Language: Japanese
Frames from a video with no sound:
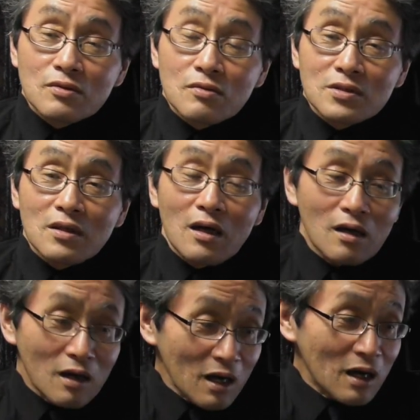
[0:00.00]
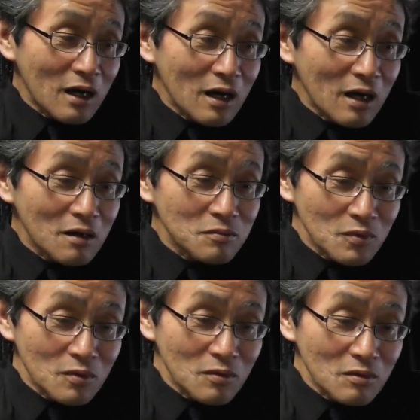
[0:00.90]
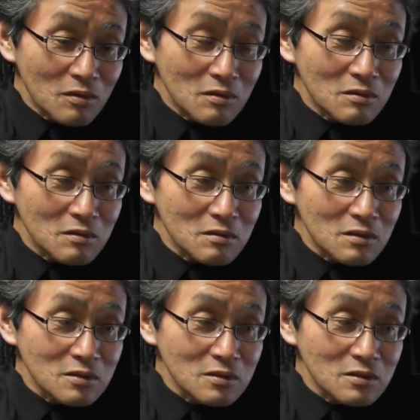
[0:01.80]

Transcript: の時代からあも